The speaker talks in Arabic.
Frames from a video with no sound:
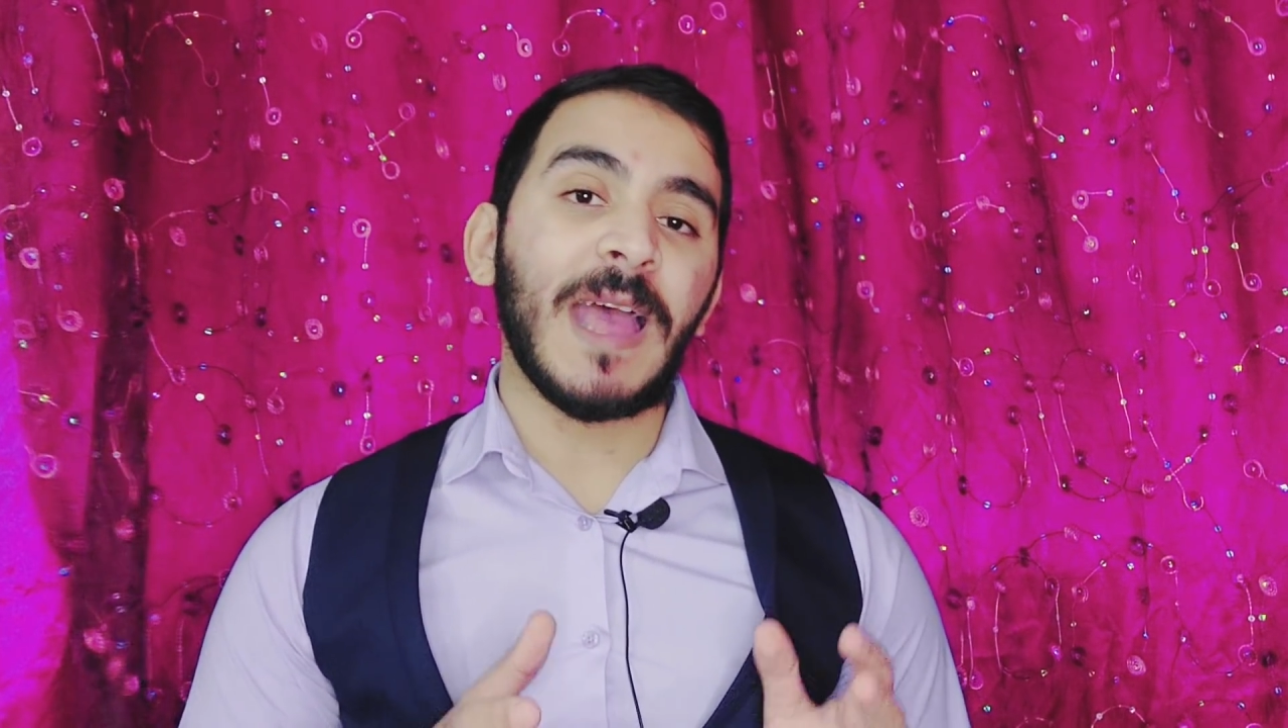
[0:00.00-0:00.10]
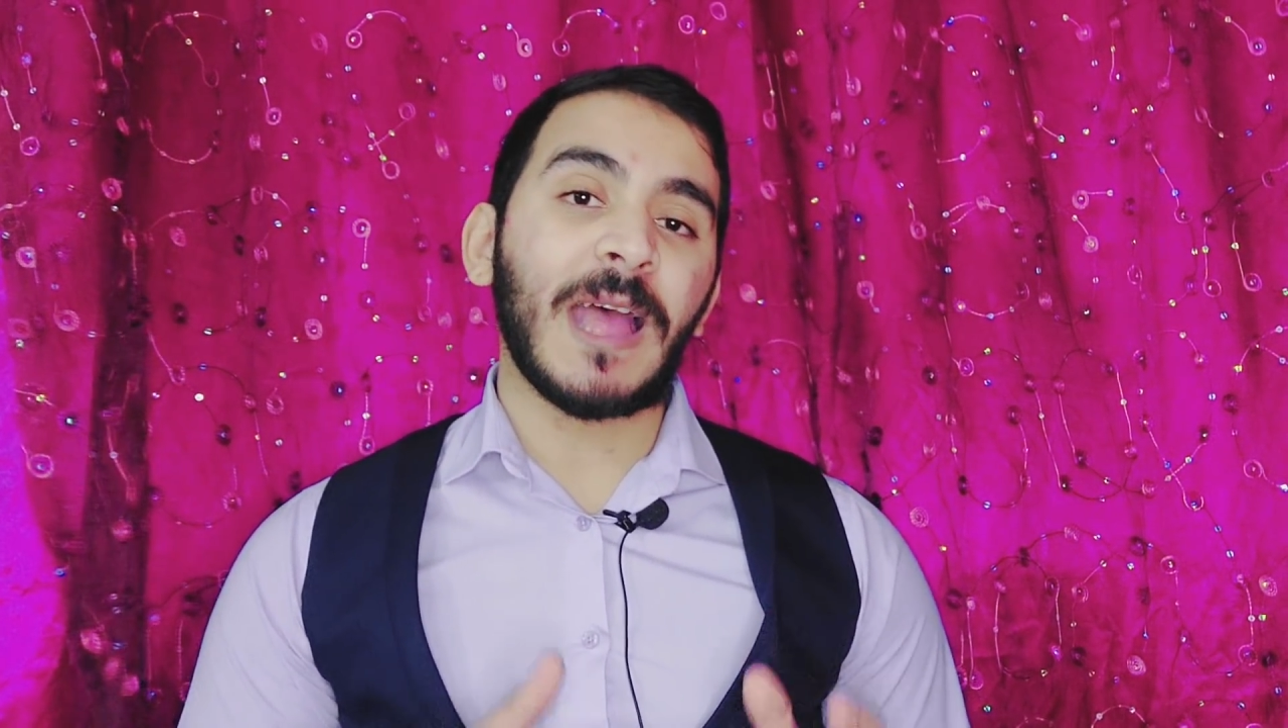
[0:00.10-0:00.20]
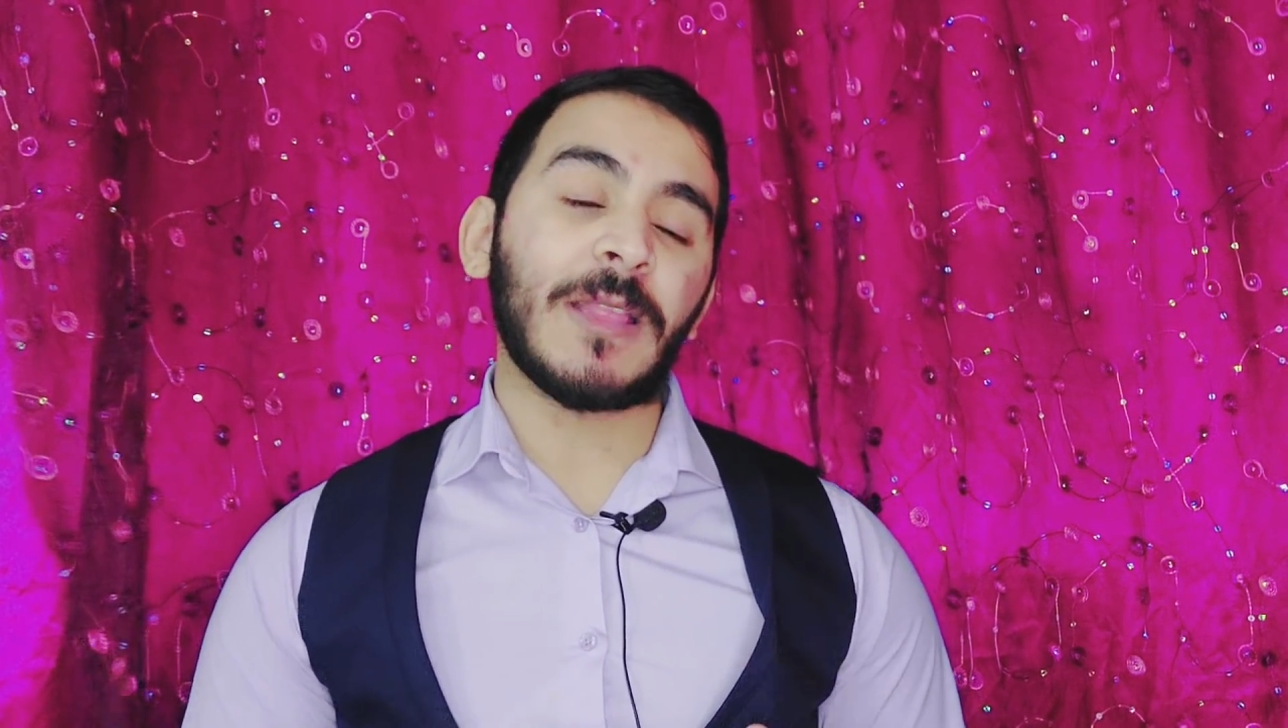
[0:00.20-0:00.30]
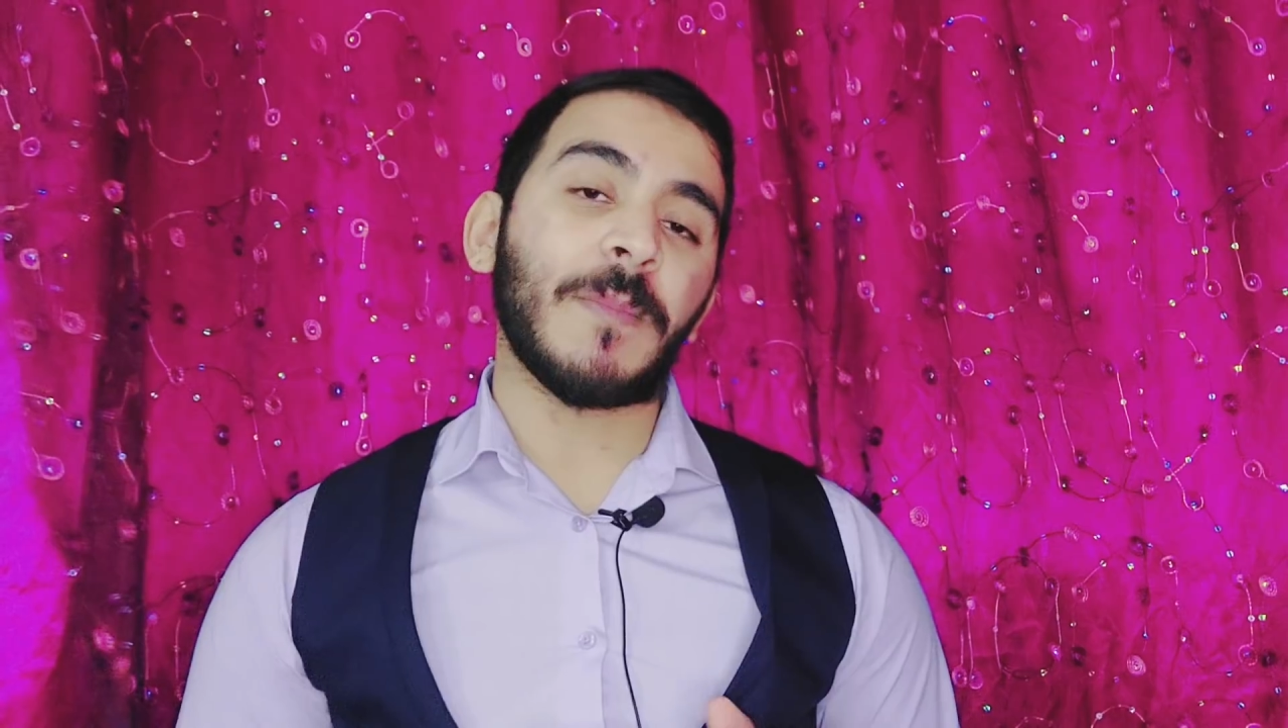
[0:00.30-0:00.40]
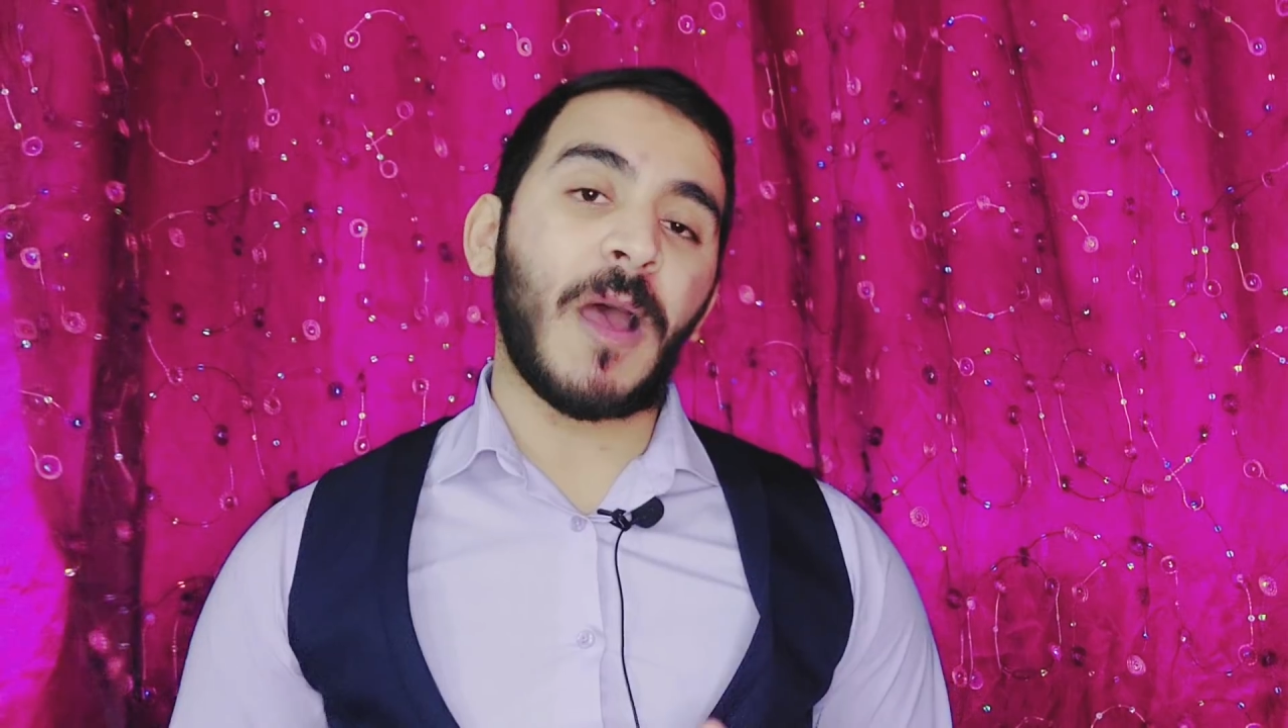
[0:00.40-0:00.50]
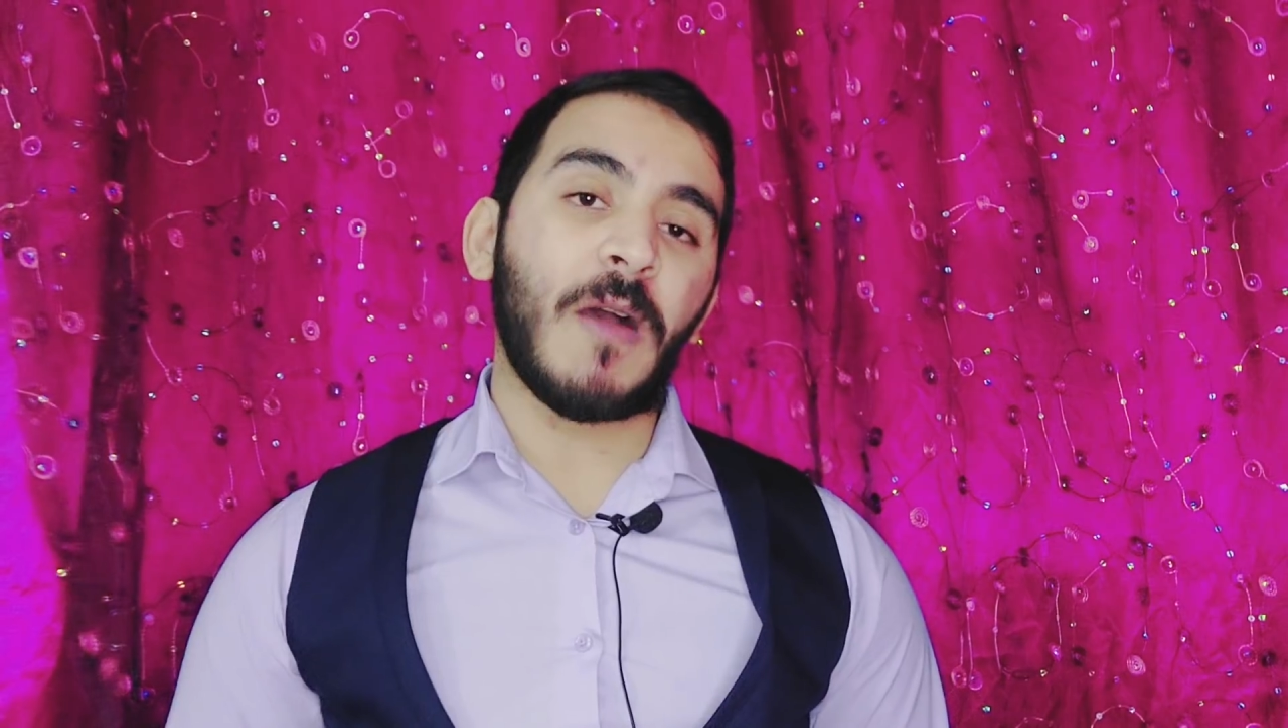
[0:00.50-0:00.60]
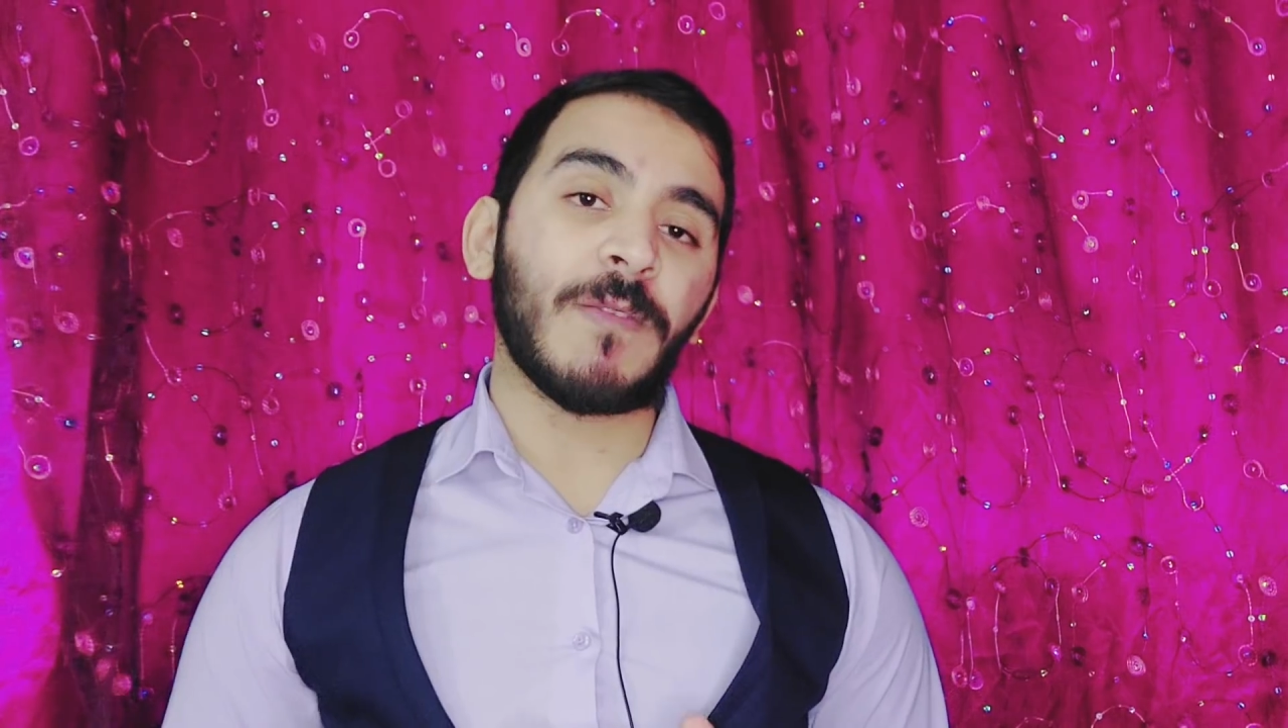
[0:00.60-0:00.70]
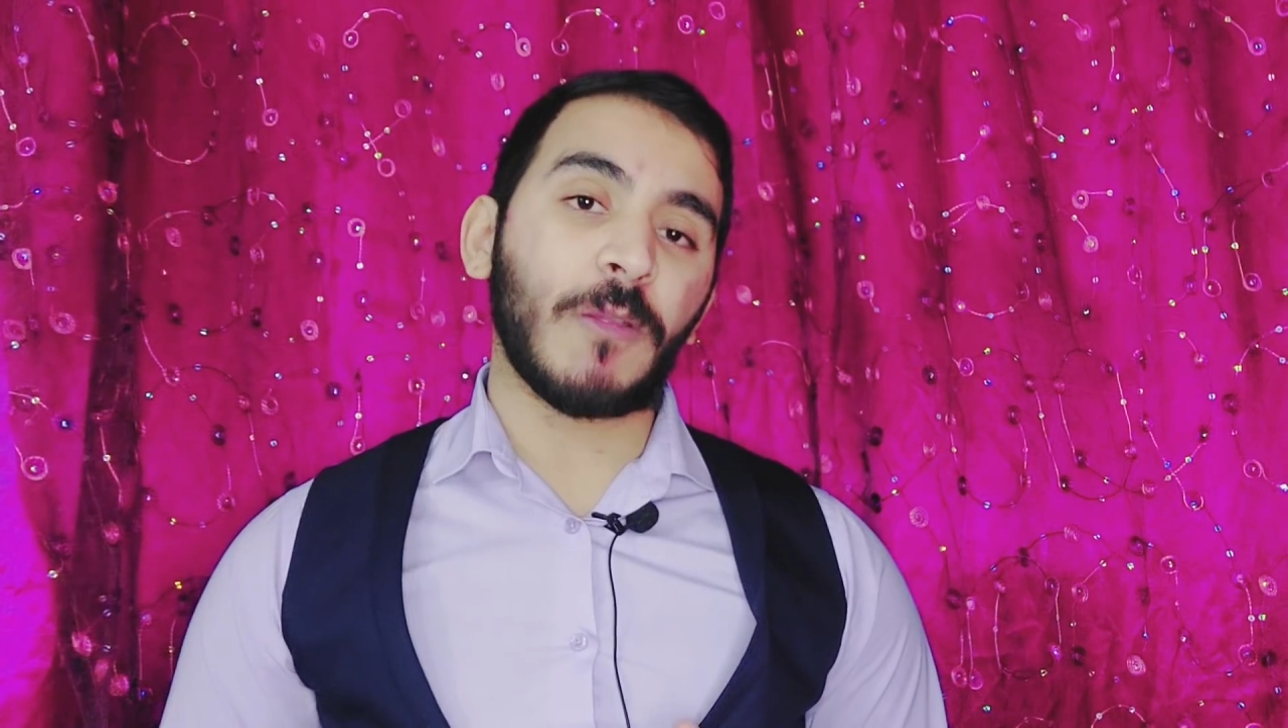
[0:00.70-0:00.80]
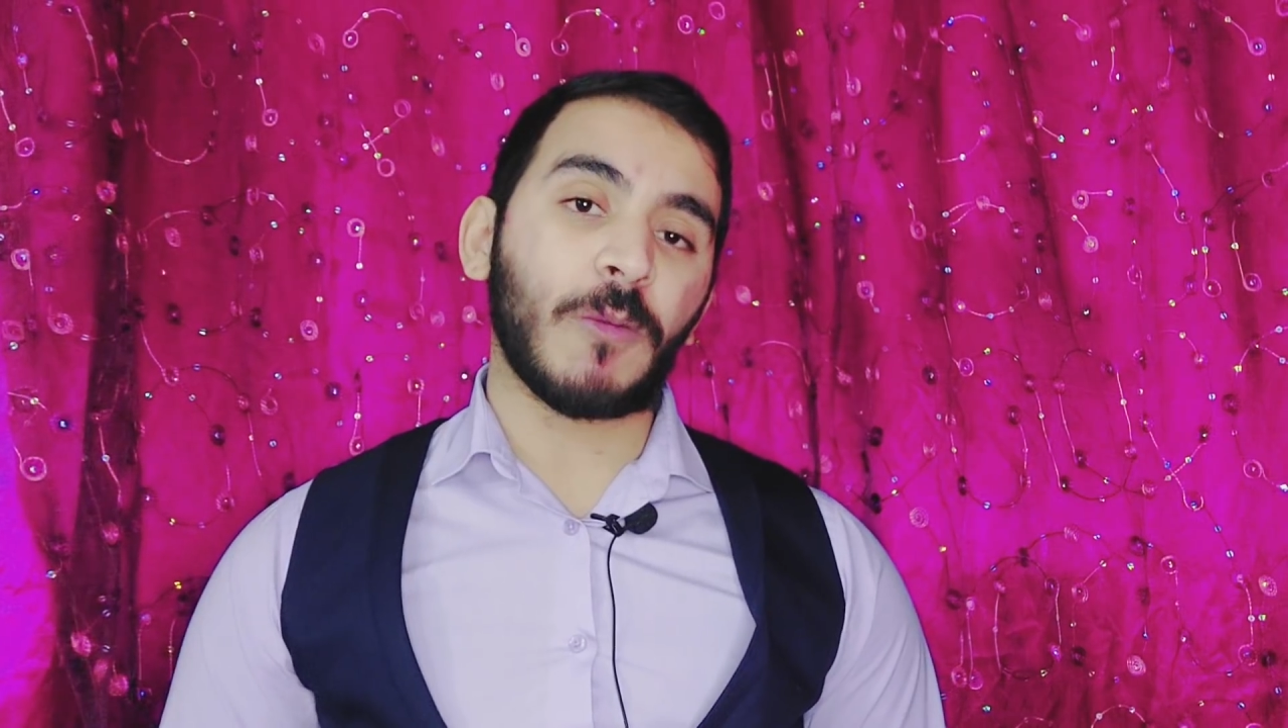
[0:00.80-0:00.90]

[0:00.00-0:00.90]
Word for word: هتبقى حافظ